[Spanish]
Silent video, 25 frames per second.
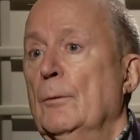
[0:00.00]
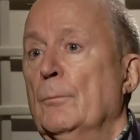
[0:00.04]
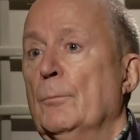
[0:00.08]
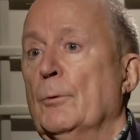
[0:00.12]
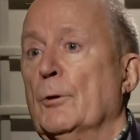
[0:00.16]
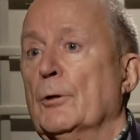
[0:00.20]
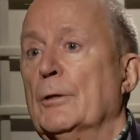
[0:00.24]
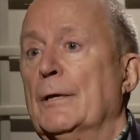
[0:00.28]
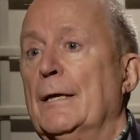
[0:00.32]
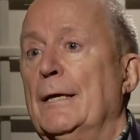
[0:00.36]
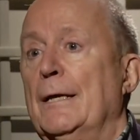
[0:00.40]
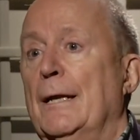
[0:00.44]

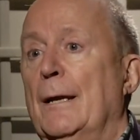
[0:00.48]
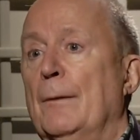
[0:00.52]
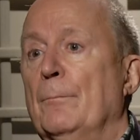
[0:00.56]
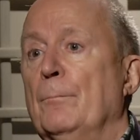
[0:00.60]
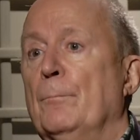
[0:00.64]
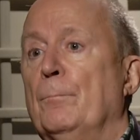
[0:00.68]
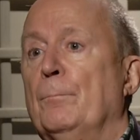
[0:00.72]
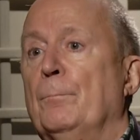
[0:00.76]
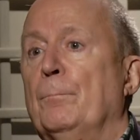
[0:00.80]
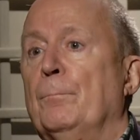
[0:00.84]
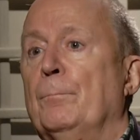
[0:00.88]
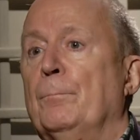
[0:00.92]
porque
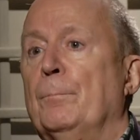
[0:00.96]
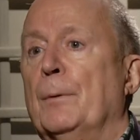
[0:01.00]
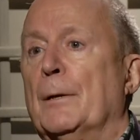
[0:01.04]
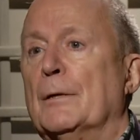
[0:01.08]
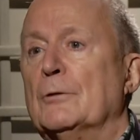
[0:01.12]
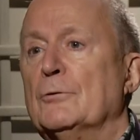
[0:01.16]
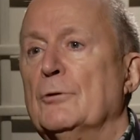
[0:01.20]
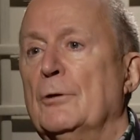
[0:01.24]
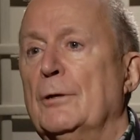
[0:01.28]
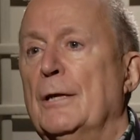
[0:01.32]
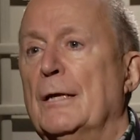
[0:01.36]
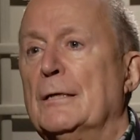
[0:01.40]
eran
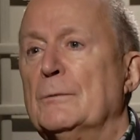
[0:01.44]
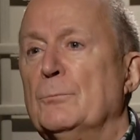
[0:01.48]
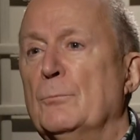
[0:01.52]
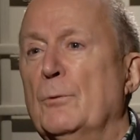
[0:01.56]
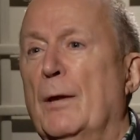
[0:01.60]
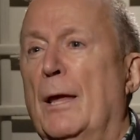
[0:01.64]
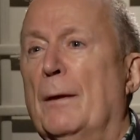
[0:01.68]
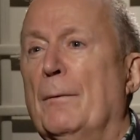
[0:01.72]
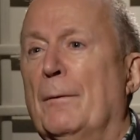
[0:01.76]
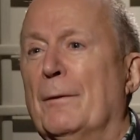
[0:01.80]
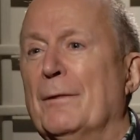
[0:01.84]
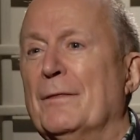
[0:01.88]
personas
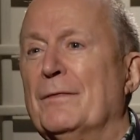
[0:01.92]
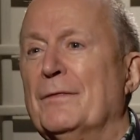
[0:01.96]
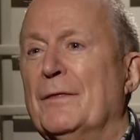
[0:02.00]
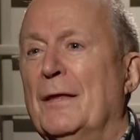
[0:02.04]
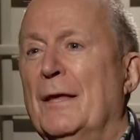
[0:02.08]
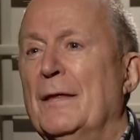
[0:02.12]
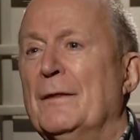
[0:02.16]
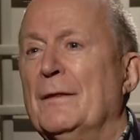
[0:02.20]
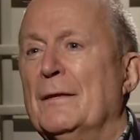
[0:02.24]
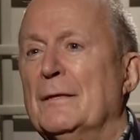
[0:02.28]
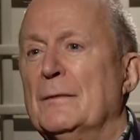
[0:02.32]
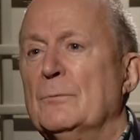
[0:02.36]
muy
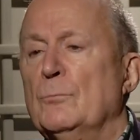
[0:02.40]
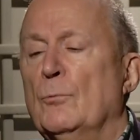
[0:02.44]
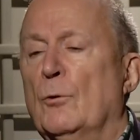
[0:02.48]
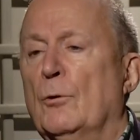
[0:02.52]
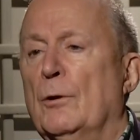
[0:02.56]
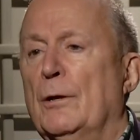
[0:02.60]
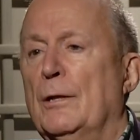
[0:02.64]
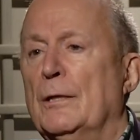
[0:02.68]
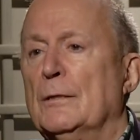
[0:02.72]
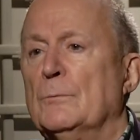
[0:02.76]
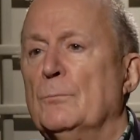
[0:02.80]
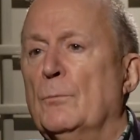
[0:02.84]
avanzadas,
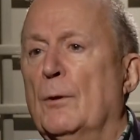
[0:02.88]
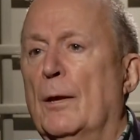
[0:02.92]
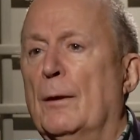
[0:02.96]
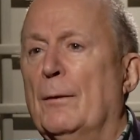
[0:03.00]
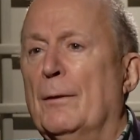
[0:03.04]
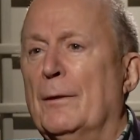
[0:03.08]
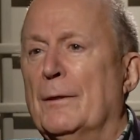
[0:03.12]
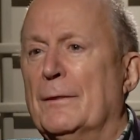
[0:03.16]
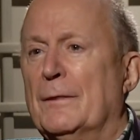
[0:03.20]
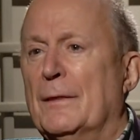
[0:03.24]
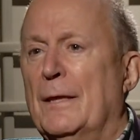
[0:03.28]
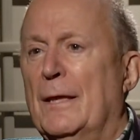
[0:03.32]
mujeres muy
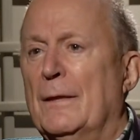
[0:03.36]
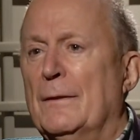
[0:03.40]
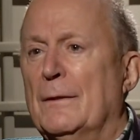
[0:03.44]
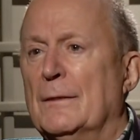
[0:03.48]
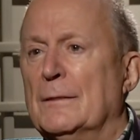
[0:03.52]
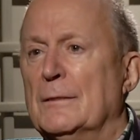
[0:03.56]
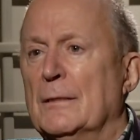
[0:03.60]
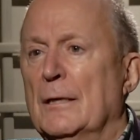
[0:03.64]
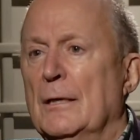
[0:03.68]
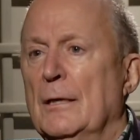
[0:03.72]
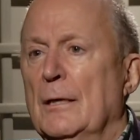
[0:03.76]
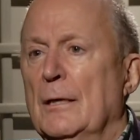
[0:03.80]

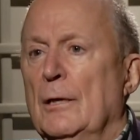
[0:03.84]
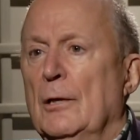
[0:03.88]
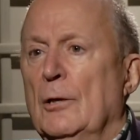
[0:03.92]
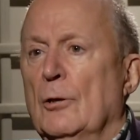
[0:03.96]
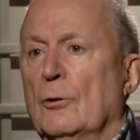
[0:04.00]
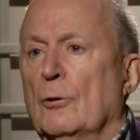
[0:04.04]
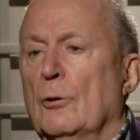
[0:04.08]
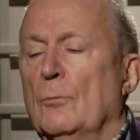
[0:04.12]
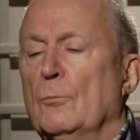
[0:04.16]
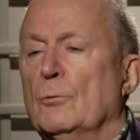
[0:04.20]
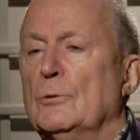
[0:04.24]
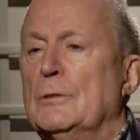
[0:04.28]
avanzadas,
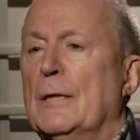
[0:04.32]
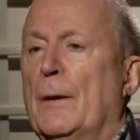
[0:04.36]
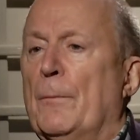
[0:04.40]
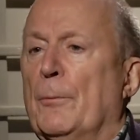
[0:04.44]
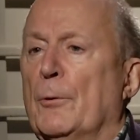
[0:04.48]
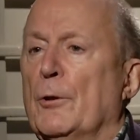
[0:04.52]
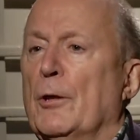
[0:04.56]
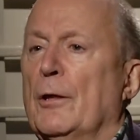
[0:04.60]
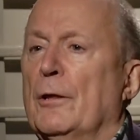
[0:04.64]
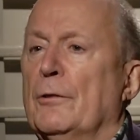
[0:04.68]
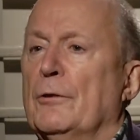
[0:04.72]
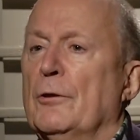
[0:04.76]
con mucha
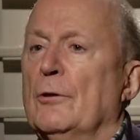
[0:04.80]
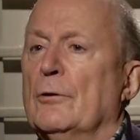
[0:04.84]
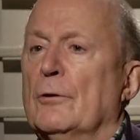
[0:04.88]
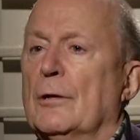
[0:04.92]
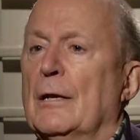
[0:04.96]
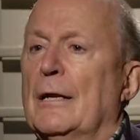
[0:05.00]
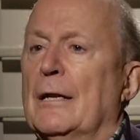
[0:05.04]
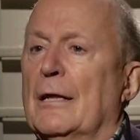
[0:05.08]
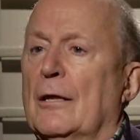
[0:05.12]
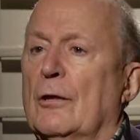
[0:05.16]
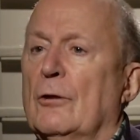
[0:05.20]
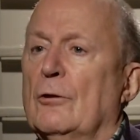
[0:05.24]
proyección
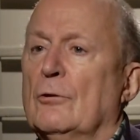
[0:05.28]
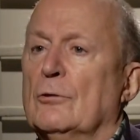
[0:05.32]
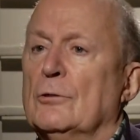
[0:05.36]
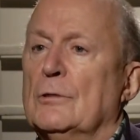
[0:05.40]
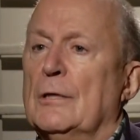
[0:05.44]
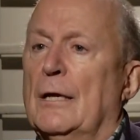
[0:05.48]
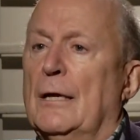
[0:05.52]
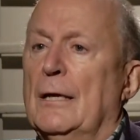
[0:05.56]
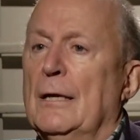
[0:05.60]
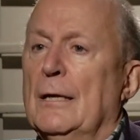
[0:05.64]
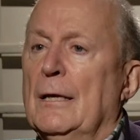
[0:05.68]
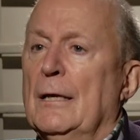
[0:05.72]

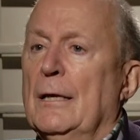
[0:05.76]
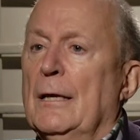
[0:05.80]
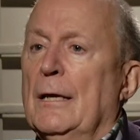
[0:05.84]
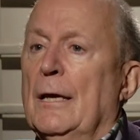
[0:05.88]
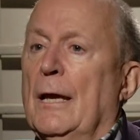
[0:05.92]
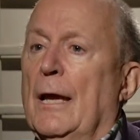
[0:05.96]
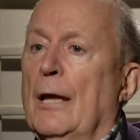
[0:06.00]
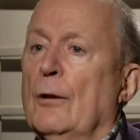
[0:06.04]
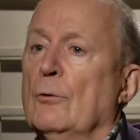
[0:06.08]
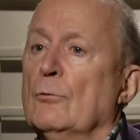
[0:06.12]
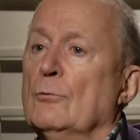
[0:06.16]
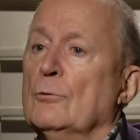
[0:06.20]
religiosa,
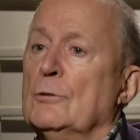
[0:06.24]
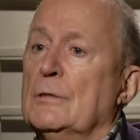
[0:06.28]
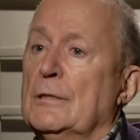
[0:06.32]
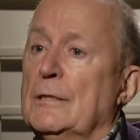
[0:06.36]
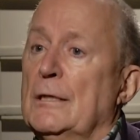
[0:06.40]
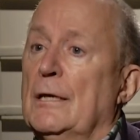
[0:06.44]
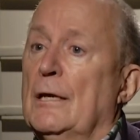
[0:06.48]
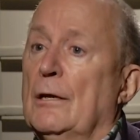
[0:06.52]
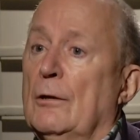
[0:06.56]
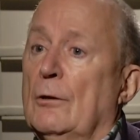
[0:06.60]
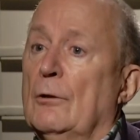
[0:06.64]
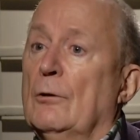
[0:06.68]
en un
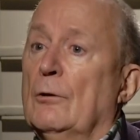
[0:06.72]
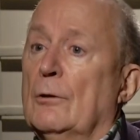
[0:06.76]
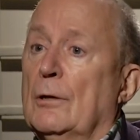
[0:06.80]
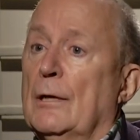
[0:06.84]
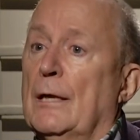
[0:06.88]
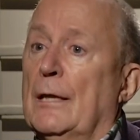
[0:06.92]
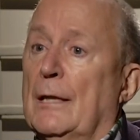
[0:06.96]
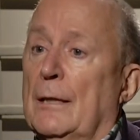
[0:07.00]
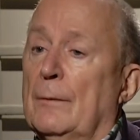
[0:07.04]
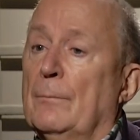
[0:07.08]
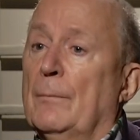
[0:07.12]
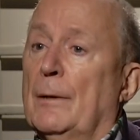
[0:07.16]
siglo
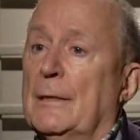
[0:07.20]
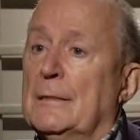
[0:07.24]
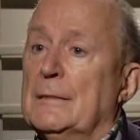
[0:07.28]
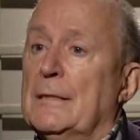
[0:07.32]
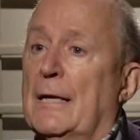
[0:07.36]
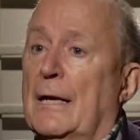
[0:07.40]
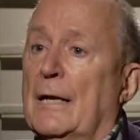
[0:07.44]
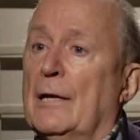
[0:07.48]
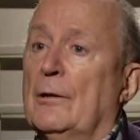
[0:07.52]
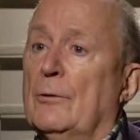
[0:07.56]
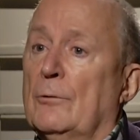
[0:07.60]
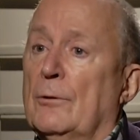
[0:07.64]
que además
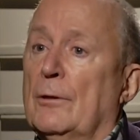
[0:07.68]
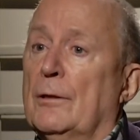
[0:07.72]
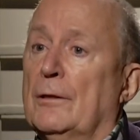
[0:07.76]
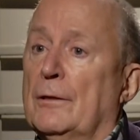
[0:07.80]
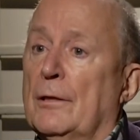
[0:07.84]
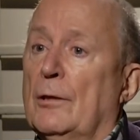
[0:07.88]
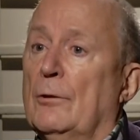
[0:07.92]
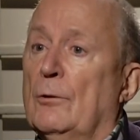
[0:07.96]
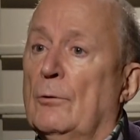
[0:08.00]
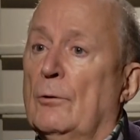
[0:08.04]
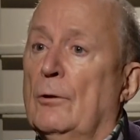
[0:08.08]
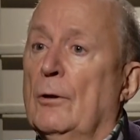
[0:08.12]
ha
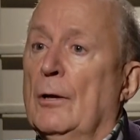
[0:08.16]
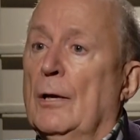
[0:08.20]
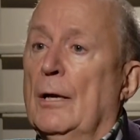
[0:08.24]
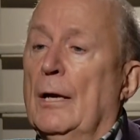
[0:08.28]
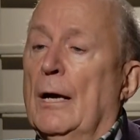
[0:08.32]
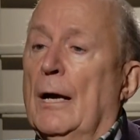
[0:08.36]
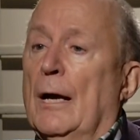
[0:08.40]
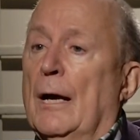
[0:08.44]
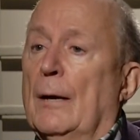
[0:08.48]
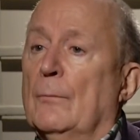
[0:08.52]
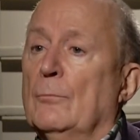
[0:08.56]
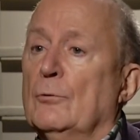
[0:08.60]
canonizado
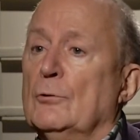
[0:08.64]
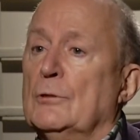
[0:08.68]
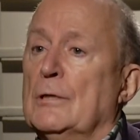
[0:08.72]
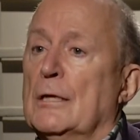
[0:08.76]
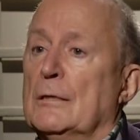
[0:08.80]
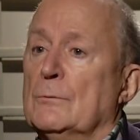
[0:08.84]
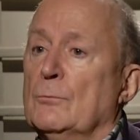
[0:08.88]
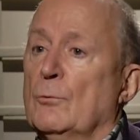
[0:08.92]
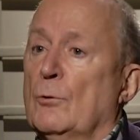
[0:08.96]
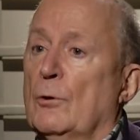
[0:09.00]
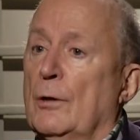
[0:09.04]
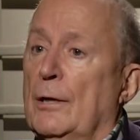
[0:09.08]
a
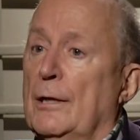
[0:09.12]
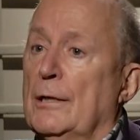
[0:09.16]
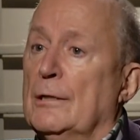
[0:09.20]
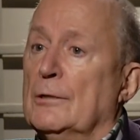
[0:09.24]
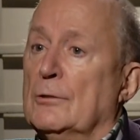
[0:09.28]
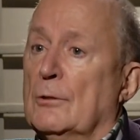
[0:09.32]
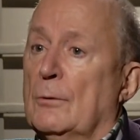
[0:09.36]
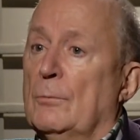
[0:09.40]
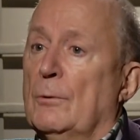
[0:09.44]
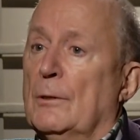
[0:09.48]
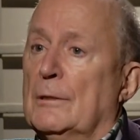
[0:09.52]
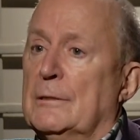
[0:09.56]
muchas
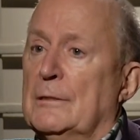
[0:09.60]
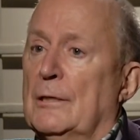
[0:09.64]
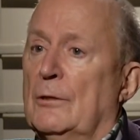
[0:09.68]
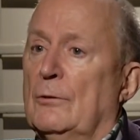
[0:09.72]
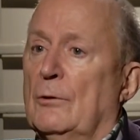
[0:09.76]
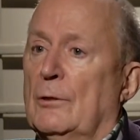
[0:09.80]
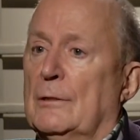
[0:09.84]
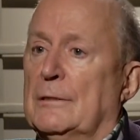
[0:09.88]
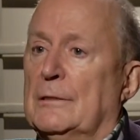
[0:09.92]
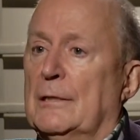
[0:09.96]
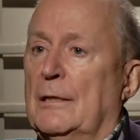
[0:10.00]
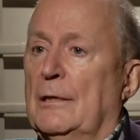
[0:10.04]
mujeres, como ha
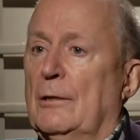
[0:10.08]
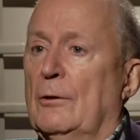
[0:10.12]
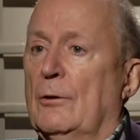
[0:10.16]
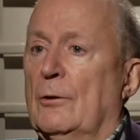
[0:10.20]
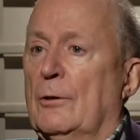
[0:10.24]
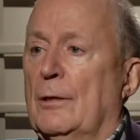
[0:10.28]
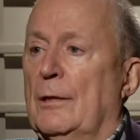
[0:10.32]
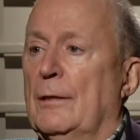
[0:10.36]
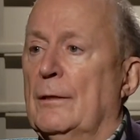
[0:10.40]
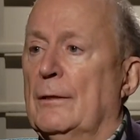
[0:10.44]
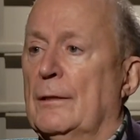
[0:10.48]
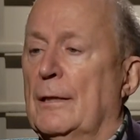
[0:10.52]
sido el siglo
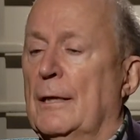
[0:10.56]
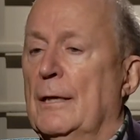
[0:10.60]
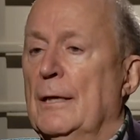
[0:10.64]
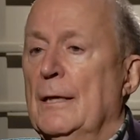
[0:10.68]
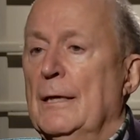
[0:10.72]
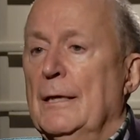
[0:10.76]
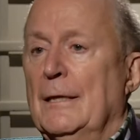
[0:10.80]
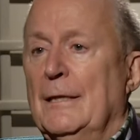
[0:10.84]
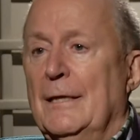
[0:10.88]
XV.